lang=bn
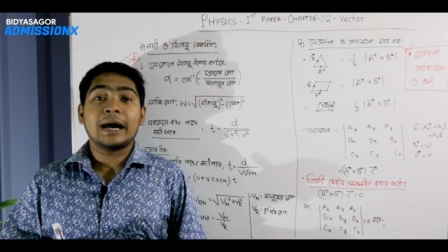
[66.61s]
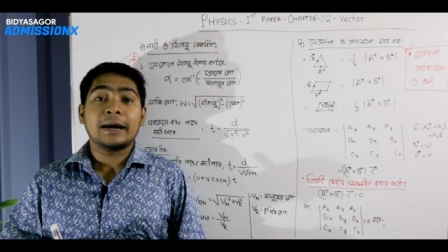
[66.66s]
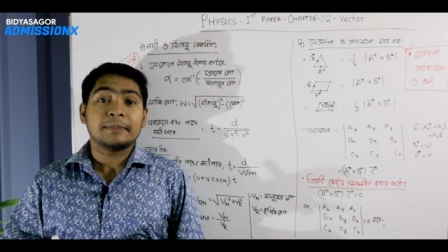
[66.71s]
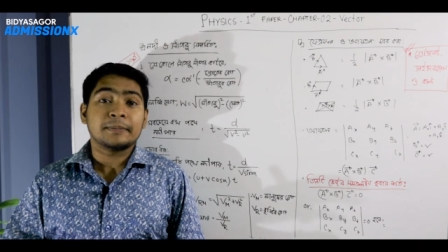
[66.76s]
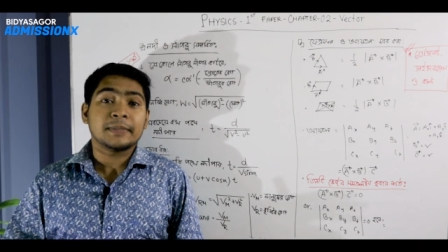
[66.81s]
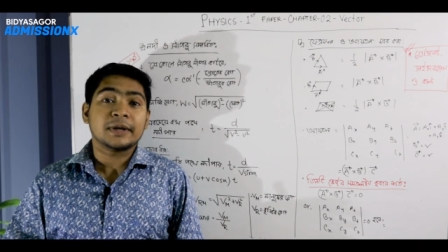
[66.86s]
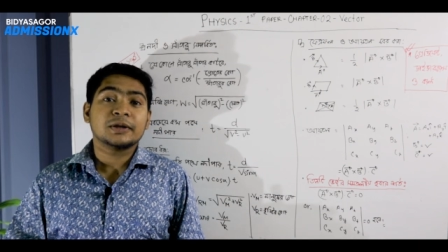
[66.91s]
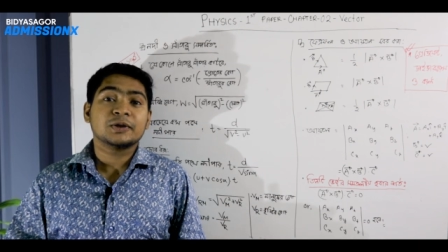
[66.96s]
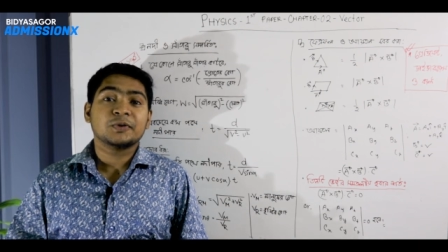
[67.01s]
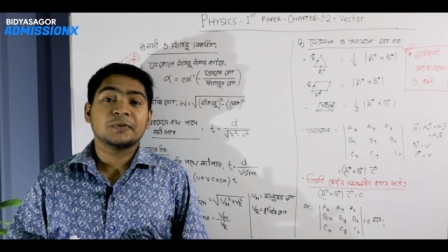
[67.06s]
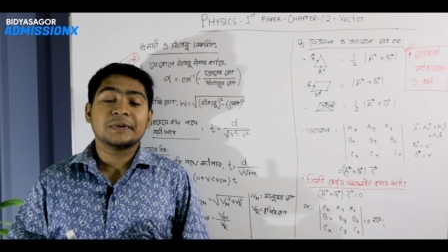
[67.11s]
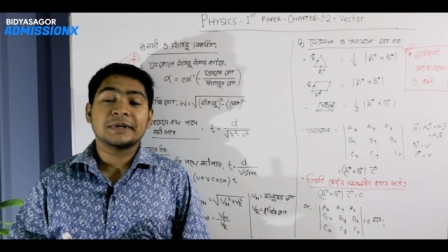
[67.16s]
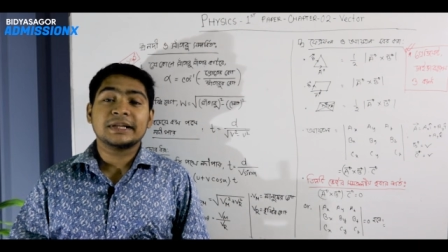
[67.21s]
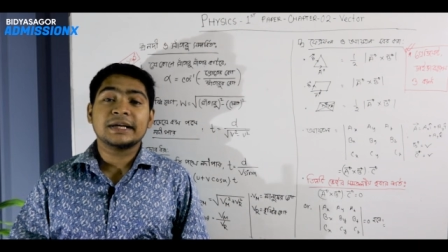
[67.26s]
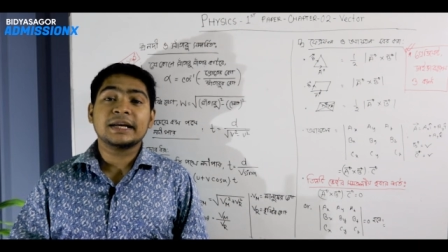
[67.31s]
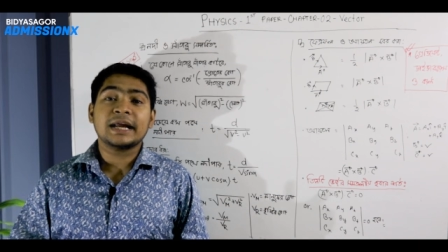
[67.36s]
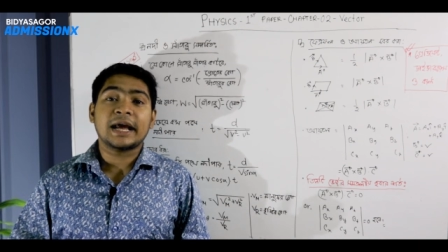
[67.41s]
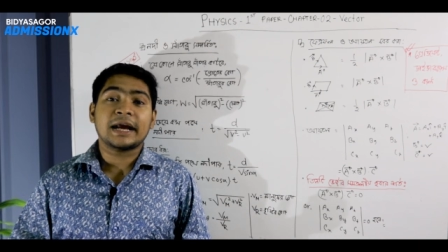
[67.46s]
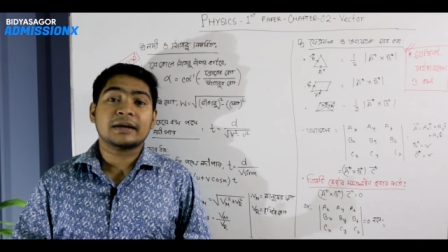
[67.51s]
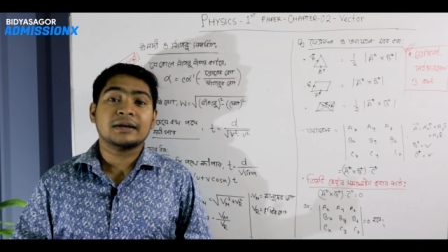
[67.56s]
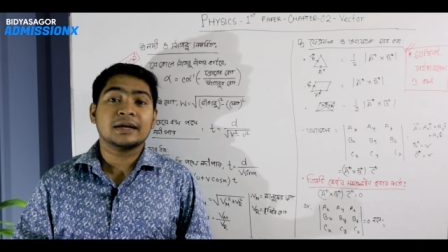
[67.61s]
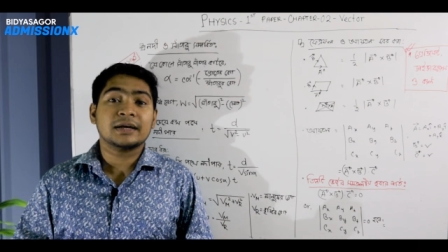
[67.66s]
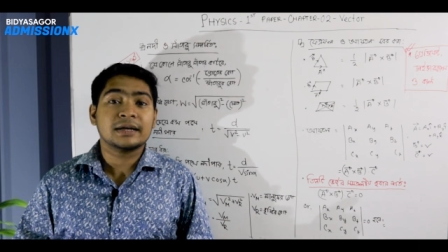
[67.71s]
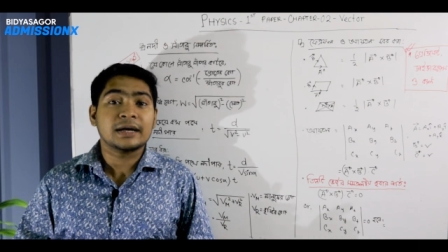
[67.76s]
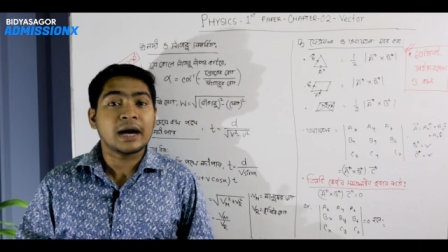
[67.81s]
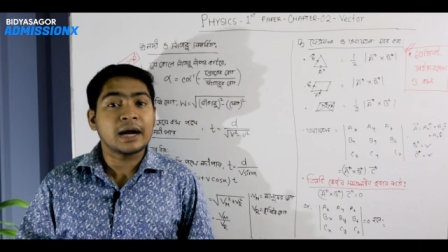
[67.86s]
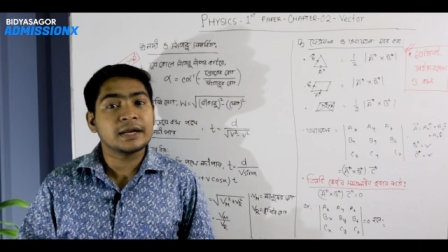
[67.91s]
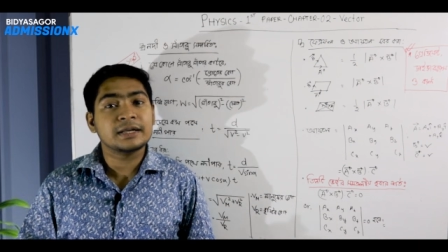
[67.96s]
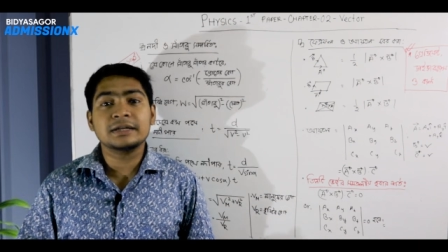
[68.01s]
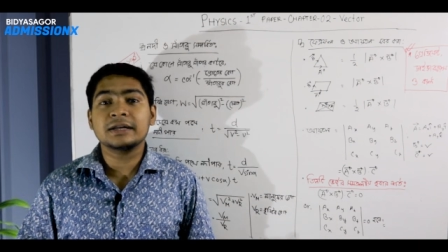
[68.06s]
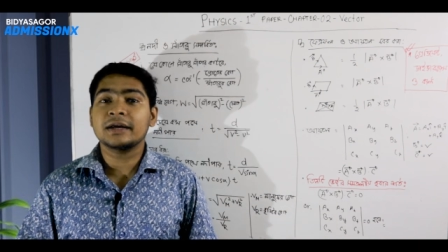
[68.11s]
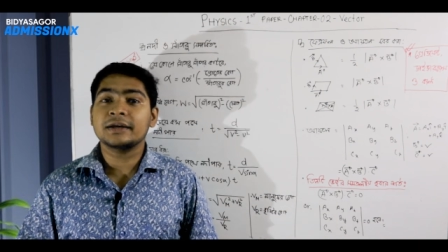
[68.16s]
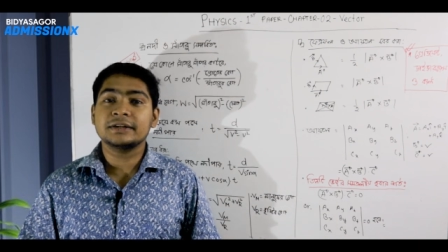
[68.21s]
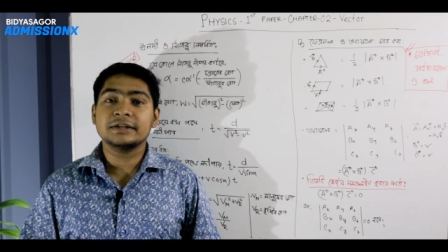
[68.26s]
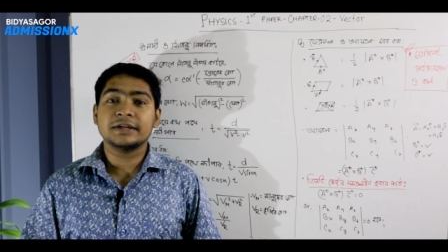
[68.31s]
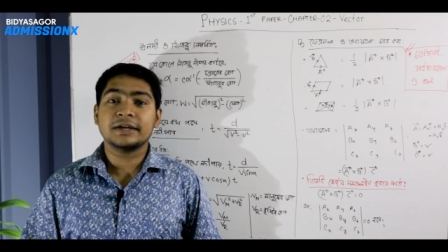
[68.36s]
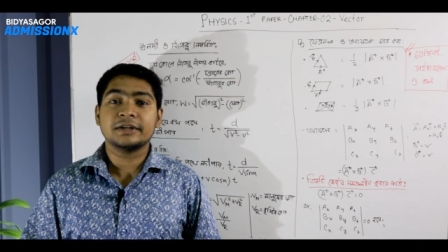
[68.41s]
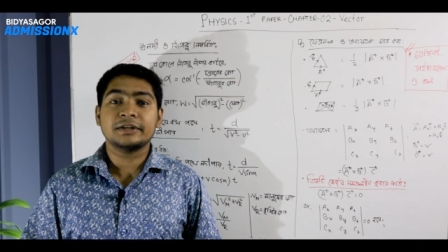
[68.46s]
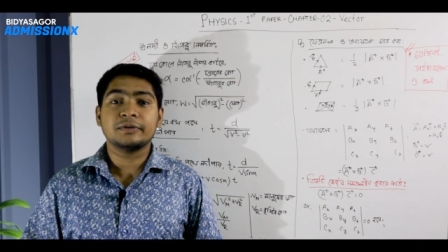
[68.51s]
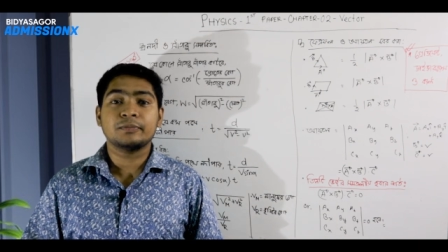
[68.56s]
আমরা তোমাদের একটা গাইডলাইন
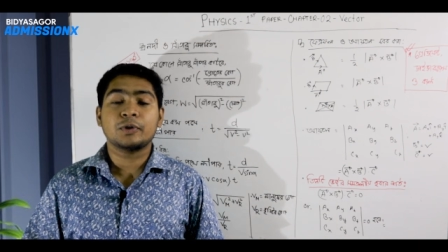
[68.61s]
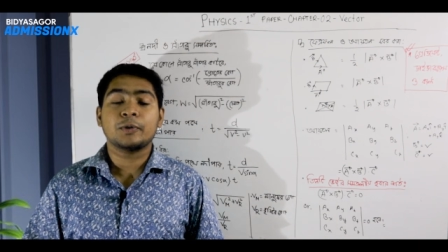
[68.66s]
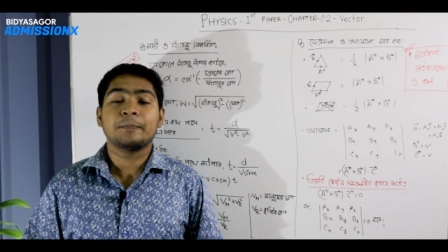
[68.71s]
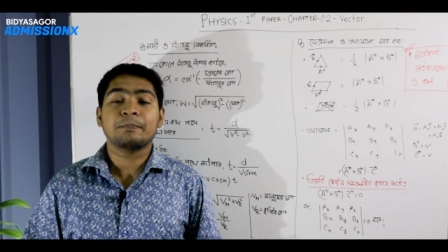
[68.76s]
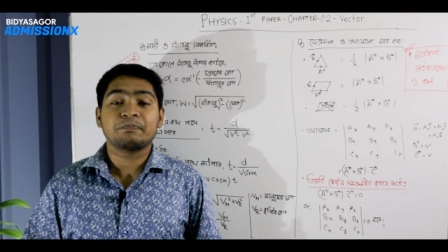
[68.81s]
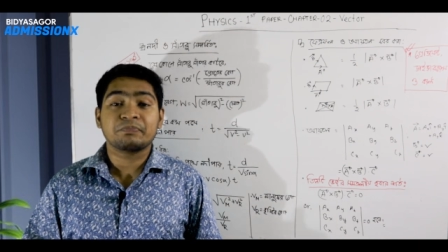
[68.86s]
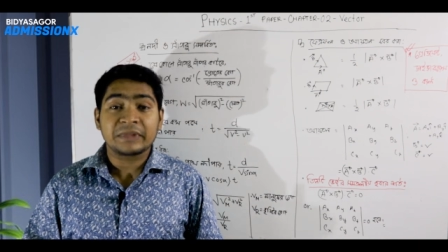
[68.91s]
দিয়ে দেব